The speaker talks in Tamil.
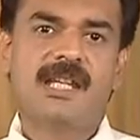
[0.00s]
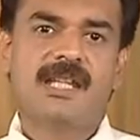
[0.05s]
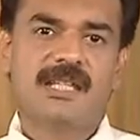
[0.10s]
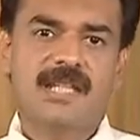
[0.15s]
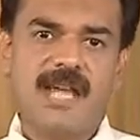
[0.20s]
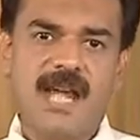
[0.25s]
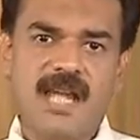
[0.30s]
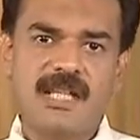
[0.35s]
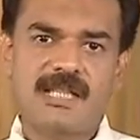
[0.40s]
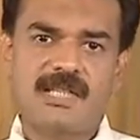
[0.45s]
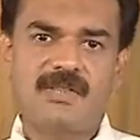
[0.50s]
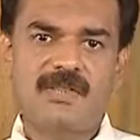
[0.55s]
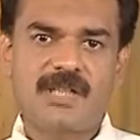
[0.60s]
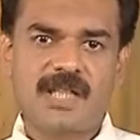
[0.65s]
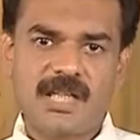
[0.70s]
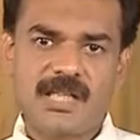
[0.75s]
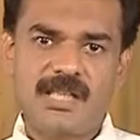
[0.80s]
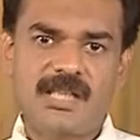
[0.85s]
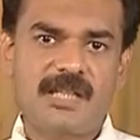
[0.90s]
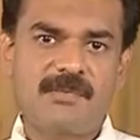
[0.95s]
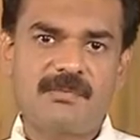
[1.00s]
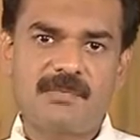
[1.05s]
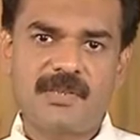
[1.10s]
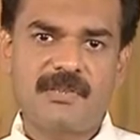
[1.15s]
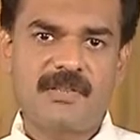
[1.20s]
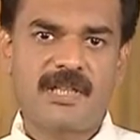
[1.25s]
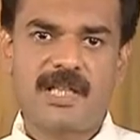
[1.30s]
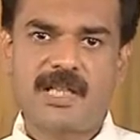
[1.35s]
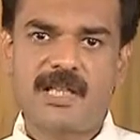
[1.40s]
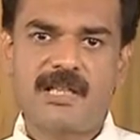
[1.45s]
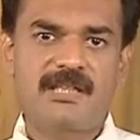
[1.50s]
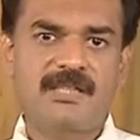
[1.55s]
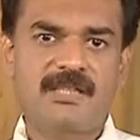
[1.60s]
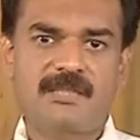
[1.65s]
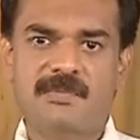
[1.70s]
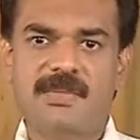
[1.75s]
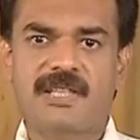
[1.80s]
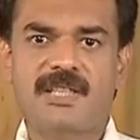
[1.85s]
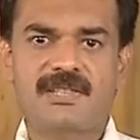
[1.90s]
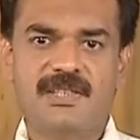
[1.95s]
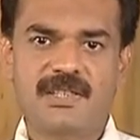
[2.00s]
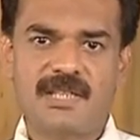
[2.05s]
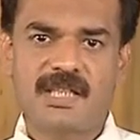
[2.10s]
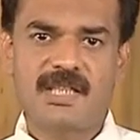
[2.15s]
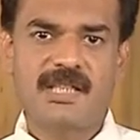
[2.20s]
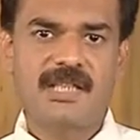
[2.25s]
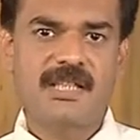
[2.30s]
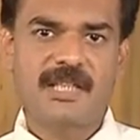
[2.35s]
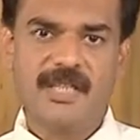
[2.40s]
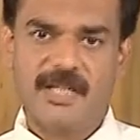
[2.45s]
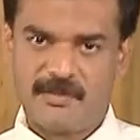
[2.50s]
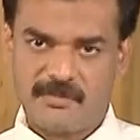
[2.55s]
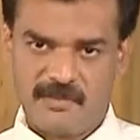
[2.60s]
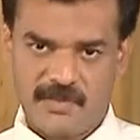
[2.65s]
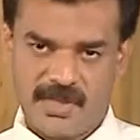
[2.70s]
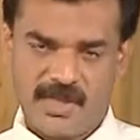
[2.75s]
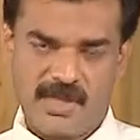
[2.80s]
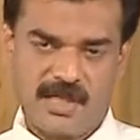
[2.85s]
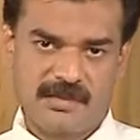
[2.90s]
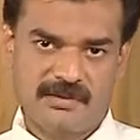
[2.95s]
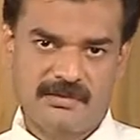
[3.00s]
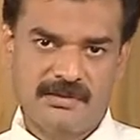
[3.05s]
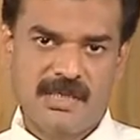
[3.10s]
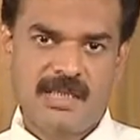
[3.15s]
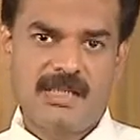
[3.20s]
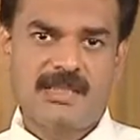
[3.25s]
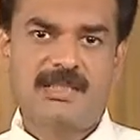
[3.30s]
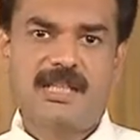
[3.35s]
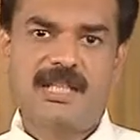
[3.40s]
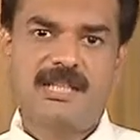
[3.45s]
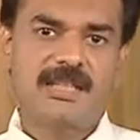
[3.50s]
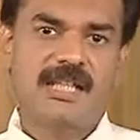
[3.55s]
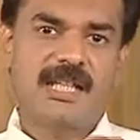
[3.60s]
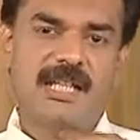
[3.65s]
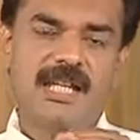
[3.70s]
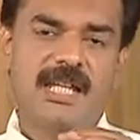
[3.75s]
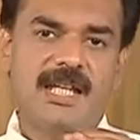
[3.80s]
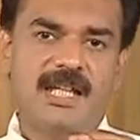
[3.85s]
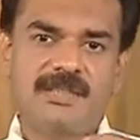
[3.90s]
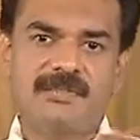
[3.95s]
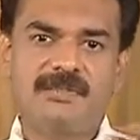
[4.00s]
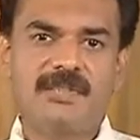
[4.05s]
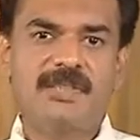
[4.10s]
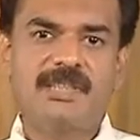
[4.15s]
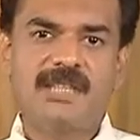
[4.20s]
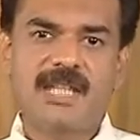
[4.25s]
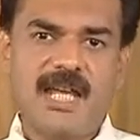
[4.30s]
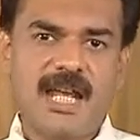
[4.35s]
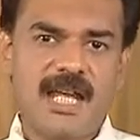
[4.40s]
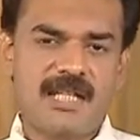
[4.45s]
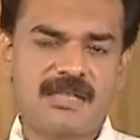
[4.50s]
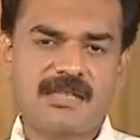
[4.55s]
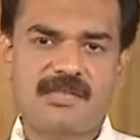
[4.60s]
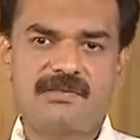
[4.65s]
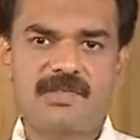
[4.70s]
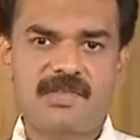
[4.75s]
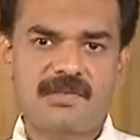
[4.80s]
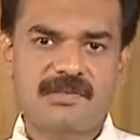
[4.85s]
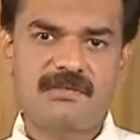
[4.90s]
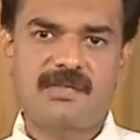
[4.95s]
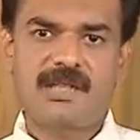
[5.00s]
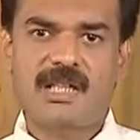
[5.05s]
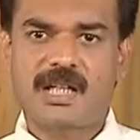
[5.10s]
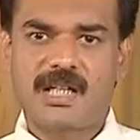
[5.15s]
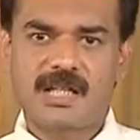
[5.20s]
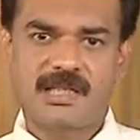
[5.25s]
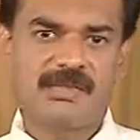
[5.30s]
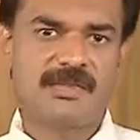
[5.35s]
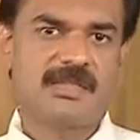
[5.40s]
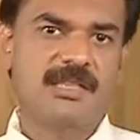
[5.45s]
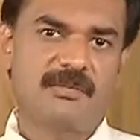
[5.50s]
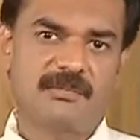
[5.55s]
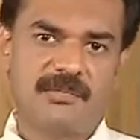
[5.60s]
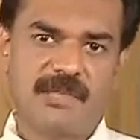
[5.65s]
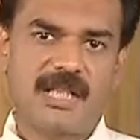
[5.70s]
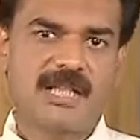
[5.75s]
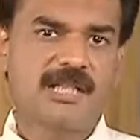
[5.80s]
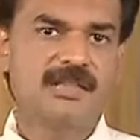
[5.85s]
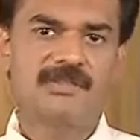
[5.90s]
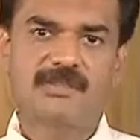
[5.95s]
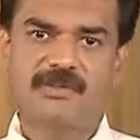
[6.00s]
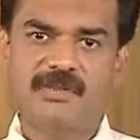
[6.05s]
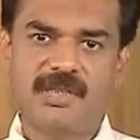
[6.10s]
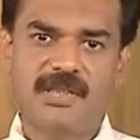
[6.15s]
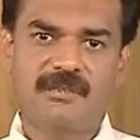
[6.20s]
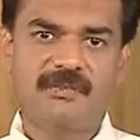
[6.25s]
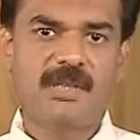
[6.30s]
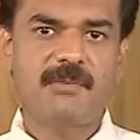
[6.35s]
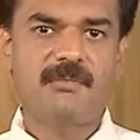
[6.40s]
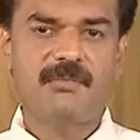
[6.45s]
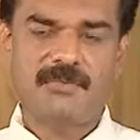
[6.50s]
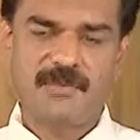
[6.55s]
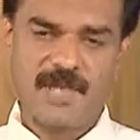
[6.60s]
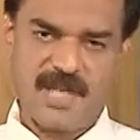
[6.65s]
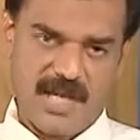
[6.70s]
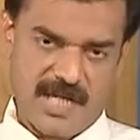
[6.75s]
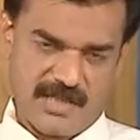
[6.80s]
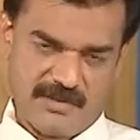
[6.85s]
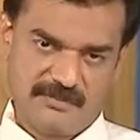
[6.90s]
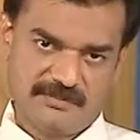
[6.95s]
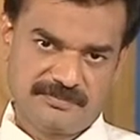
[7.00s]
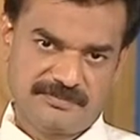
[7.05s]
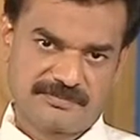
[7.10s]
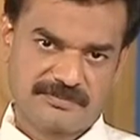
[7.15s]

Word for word: யாருக்கு வேணாலும் எப்போ வேணாலும் இந்த பிரச்சனைகள் ஏற்படலாம் அதனால் அது வந்து யாருக்கு வரும் வராதுன்னு நம்மளால் சொல்லவே முடியாது